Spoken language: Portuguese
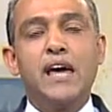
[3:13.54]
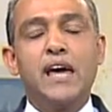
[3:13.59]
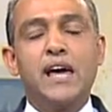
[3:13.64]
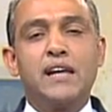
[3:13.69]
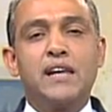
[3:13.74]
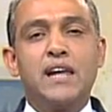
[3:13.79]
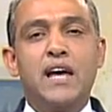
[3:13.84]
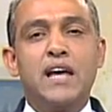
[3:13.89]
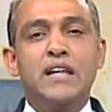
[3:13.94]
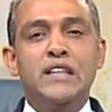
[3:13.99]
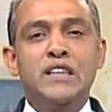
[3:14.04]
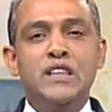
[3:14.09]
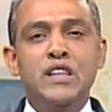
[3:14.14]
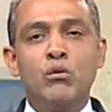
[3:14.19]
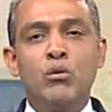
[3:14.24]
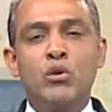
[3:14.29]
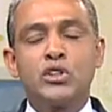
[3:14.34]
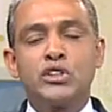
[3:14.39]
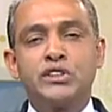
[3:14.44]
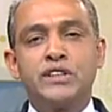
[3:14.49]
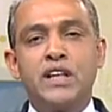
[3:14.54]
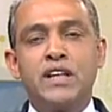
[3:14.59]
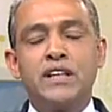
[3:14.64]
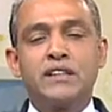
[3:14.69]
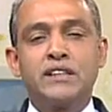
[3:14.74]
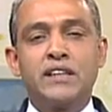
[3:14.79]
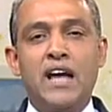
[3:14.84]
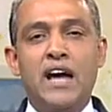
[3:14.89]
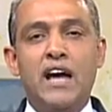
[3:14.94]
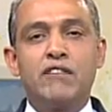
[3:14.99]
ela não
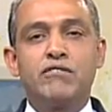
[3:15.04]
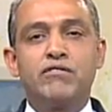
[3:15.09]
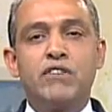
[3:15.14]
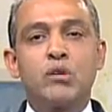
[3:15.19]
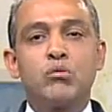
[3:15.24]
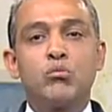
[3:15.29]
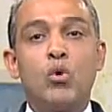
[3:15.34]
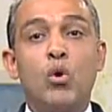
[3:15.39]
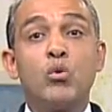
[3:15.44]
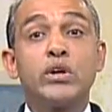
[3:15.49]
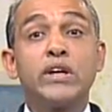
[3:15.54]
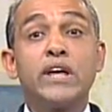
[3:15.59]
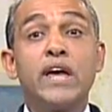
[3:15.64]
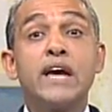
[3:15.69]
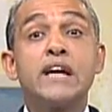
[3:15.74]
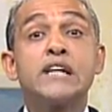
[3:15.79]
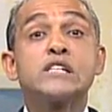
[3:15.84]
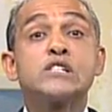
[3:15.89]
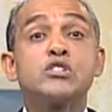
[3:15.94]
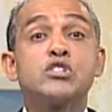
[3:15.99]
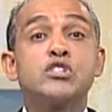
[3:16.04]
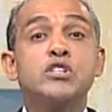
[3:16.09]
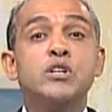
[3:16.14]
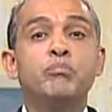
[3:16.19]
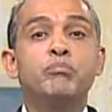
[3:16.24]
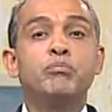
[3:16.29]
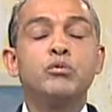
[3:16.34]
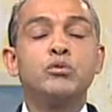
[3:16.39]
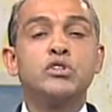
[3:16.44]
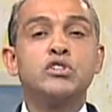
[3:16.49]
ostentava qualquer
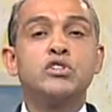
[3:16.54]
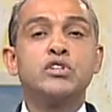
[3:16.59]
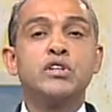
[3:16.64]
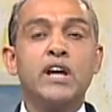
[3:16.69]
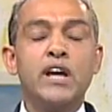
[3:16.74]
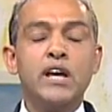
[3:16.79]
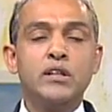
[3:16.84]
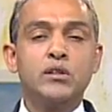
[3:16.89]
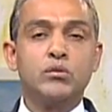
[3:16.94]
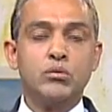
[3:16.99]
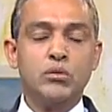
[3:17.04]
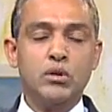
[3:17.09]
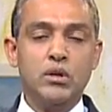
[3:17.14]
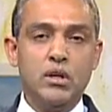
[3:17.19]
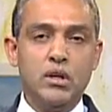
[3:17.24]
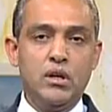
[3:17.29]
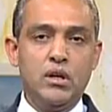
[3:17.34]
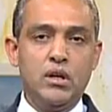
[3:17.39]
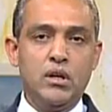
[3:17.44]
tipo de direito,